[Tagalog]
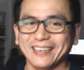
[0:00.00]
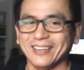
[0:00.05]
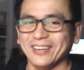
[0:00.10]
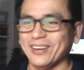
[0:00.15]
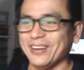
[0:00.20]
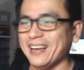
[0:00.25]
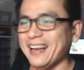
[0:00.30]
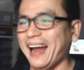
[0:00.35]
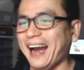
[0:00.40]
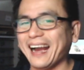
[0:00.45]

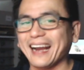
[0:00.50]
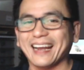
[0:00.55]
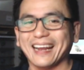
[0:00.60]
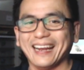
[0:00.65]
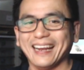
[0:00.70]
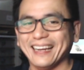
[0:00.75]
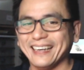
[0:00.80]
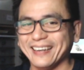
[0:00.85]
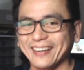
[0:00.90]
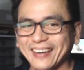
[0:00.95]
Yun lang
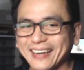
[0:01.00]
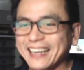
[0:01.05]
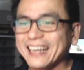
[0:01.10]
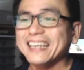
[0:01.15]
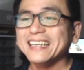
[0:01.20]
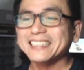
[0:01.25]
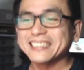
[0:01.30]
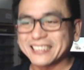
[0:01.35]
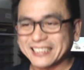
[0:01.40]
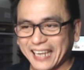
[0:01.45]
eh. Na,
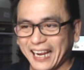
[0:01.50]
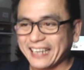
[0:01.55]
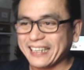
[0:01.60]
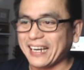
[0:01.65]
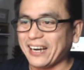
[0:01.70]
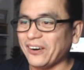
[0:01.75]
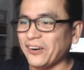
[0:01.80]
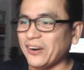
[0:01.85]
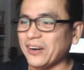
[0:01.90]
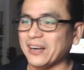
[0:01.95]

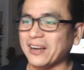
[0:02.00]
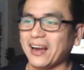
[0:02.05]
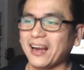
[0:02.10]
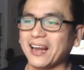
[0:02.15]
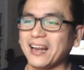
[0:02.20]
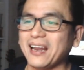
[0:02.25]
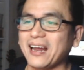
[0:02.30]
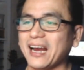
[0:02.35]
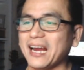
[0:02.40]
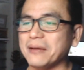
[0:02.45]
sana all.
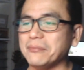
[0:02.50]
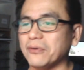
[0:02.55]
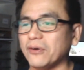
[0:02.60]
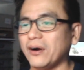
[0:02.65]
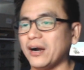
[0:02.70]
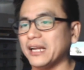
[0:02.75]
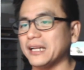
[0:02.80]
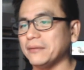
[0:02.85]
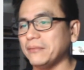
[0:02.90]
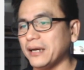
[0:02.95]
Akalain mo
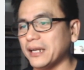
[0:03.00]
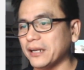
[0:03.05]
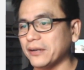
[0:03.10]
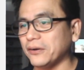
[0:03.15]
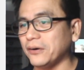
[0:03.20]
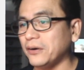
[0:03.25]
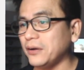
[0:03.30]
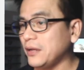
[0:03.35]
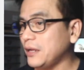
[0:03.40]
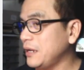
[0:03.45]
nga naman,
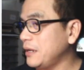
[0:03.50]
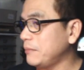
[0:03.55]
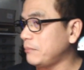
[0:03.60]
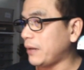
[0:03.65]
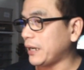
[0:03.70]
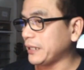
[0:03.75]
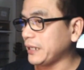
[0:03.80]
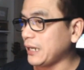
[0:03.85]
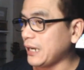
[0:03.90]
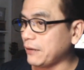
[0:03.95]
ano,
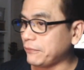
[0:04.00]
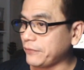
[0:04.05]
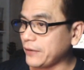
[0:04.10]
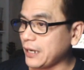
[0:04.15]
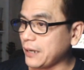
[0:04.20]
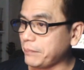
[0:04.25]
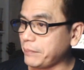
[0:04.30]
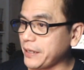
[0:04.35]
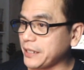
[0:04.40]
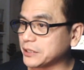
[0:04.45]
Manila,
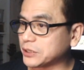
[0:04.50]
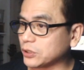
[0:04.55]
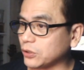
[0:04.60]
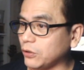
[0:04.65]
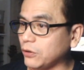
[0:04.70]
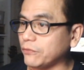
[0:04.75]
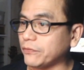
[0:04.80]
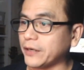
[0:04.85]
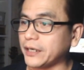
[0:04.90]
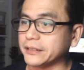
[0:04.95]
Philippines,
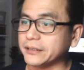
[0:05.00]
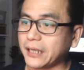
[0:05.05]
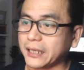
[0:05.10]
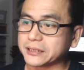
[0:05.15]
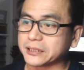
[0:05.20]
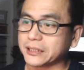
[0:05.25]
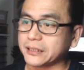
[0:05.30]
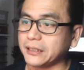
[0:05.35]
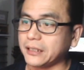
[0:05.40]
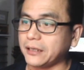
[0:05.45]
over a
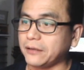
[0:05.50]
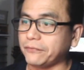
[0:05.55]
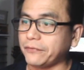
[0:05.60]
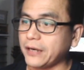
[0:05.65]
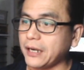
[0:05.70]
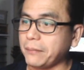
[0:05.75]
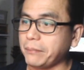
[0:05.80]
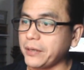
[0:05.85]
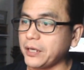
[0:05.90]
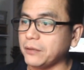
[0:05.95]
dozen uh,
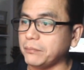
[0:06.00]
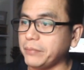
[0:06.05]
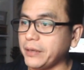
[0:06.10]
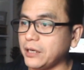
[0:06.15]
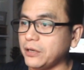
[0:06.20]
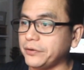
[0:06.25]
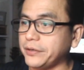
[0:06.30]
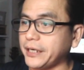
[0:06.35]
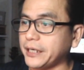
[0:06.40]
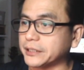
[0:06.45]
Filipino
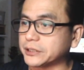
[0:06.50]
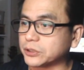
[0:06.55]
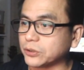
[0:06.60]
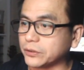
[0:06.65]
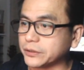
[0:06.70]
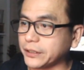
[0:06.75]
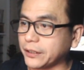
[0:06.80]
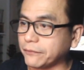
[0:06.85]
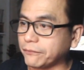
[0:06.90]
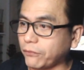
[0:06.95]
billionaires
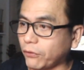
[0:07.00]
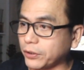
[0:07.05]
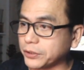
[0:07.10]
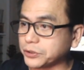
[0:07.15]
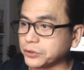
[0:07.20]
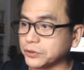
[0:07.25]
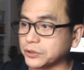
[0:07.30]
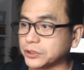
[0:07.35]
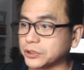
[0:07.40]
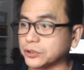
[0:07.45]
saw their
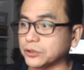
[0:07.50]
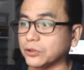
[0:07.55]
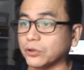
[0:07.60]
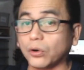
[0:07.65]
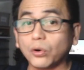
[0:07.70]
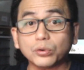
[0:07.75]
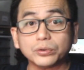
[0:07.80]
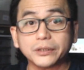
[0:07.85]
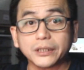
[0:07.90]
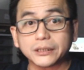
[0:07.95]
fortunes
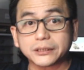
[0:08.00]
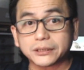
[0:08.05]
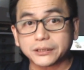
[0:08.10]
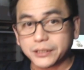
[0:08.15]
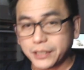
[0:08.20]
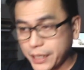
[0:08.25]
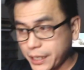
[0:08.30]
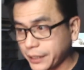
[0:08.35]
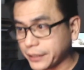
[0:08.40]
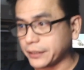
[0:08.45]
grow this
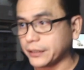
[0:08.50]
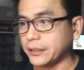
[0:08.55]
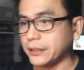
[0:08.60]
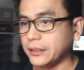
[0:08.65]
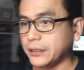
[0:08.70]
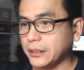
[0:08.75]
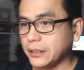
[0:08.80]
year,